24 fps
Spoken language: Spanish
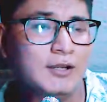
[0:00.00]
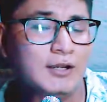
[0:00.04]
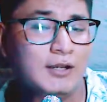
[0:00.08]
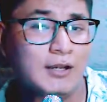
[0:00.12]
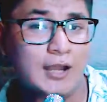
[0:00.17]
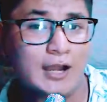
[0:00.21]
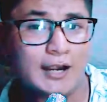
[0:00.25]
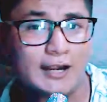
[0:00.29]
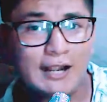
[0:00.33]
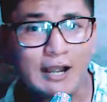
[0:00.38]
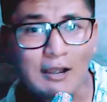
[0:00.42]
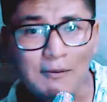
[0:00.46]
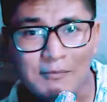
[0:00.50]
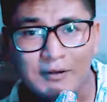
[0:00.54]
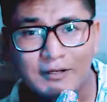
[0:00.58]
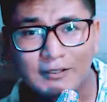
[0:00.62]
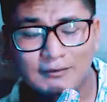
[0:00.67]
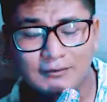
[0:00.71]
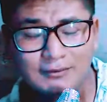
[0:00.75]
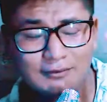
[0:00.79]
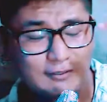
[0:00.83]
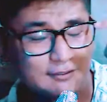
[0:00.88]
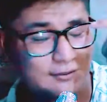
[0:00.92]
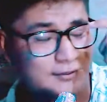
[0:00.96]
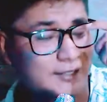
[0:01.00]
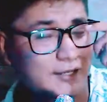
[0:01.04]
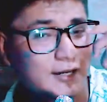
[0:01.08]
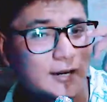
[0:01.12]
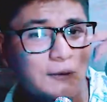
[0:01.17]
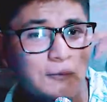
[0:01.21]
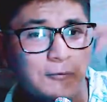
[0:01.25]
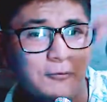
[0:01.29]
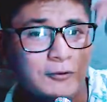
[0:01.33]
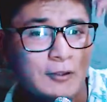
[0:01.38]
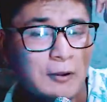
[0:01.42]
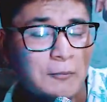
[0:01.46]
La cámara te
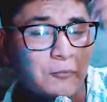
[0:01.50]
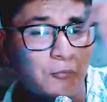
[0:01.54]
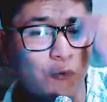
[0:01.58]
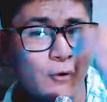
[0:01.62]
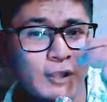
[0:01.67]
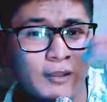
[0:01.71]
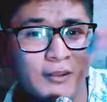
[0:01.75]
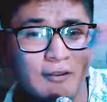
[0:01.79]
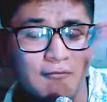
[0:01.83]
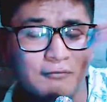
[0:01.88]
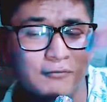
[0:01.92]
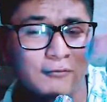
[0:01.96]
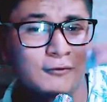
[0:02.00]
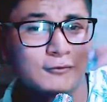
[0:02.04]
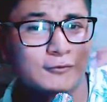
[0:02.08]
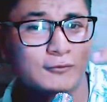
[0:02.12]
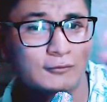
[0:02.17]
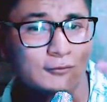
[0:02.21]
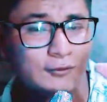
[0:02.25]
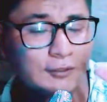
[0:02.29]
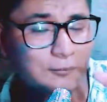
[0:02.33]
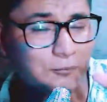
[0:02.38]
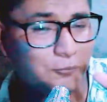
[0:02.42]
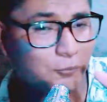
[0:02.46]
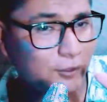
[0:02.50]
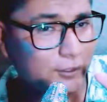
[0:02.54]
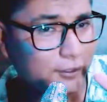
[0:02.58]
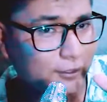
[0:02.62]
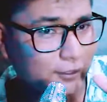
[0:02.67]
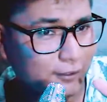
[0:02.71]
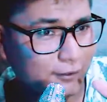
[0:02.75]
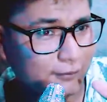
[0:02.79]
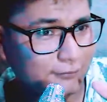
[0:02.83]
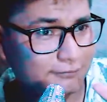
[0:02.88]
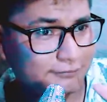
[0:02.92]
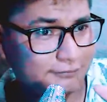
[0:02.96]
tiraba una buena foto, una
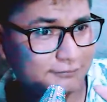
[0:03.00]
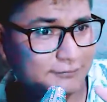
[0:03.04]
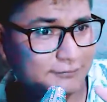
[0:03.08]
buena,